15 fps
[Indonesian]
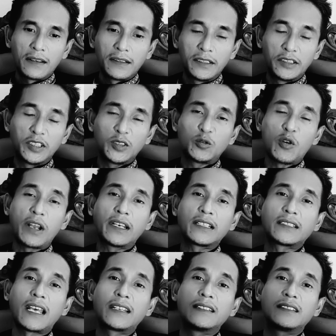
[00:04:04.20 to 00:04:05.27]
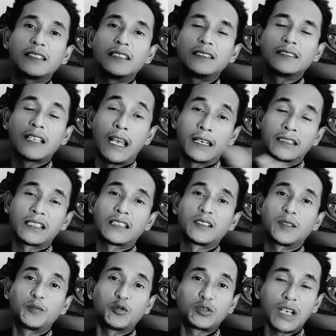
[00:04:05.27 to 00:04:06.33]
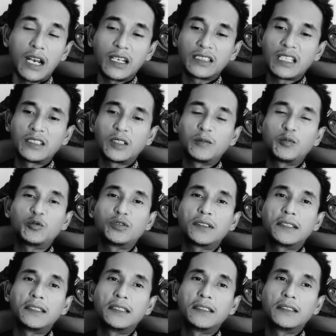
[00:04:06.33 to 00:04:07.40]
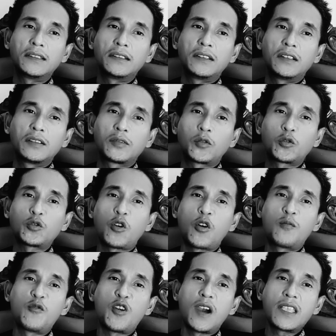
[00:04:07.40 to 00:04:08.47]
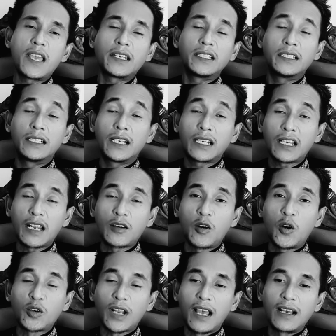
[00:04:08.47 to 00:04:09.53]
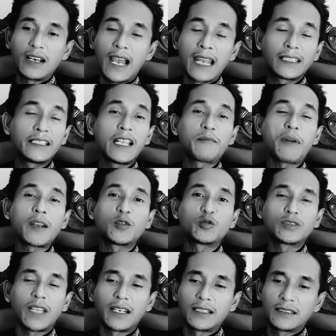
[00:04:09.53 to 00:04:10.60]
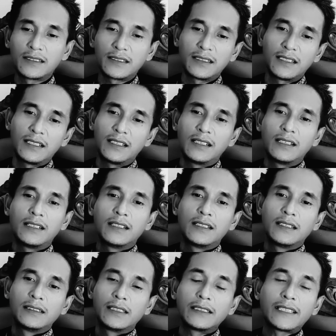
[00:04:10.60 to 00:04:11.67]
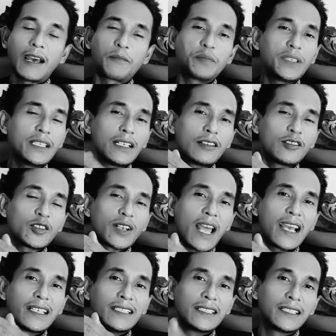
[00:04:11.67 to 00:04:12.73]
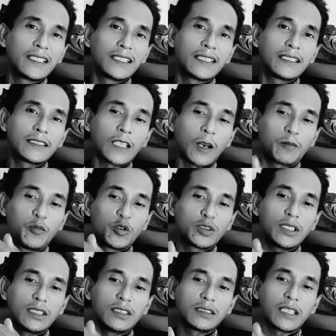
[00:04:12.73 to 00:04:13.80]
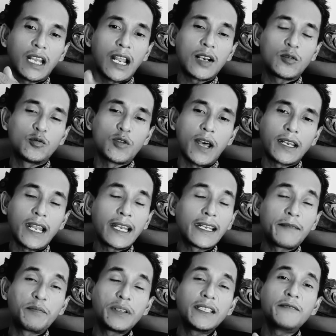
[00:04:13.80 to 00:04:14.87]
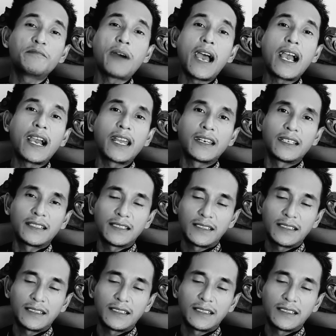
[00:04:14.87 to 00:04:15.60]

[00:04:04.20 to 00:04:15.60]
Di situ ada santri, ada santri putra, ada santri putri. Terus omongannya didengarkan orang, artinya panutan. Tetapi orang ini terbukti secara kuat ada penyimpangan.